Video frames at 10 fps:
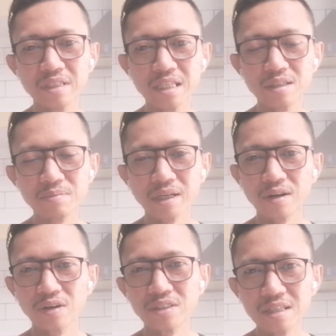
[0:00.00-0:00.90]
dito may
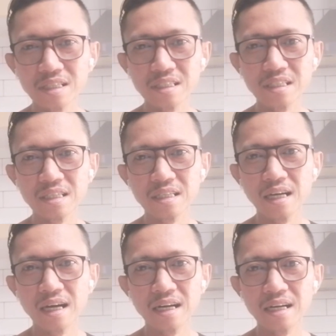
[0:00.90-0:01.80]
groceries,
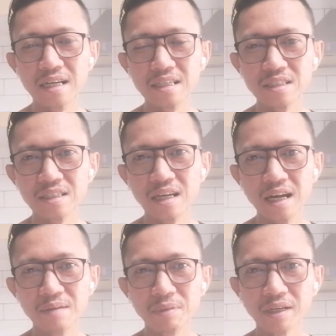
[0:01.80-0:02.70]
ah,
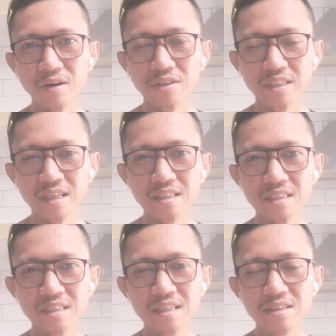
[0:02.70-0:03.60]
ah, may
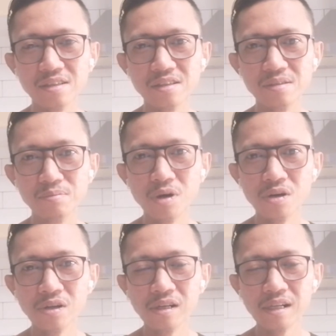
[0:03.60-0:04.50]
groceries dito,
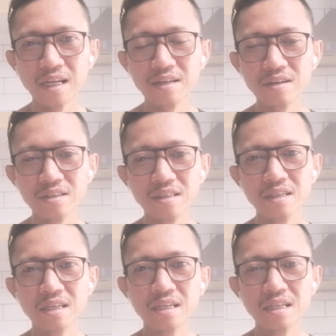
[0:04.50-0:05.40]
mall, ganon
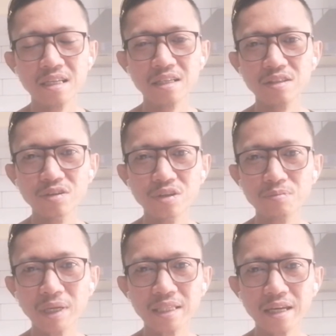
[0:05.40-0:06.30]

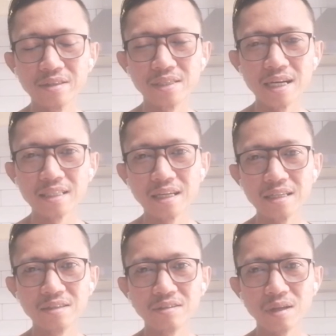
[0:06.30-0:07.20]
doon banda yung sa
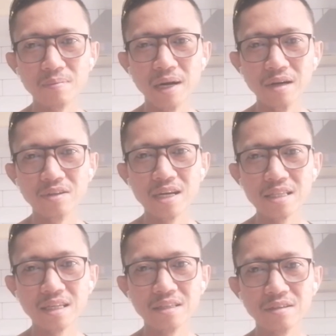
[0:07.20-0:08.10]
atin, yung trabaho
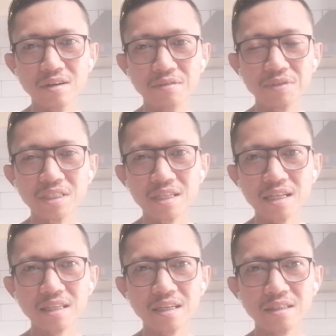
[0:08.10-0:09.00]
natin, yung office
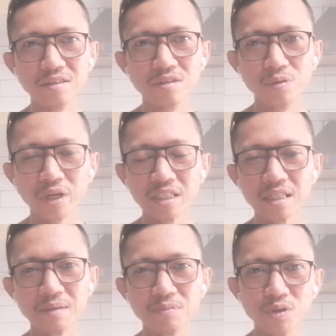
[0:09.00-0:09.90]
natin,
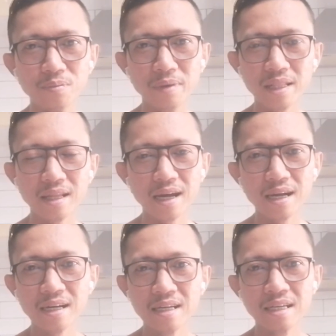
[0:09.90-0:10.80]
workshop doon
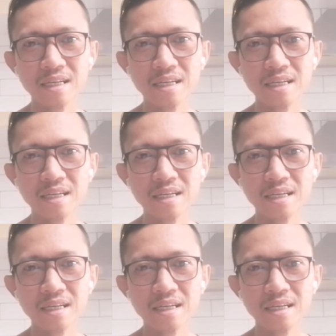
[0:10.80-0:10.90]
banda,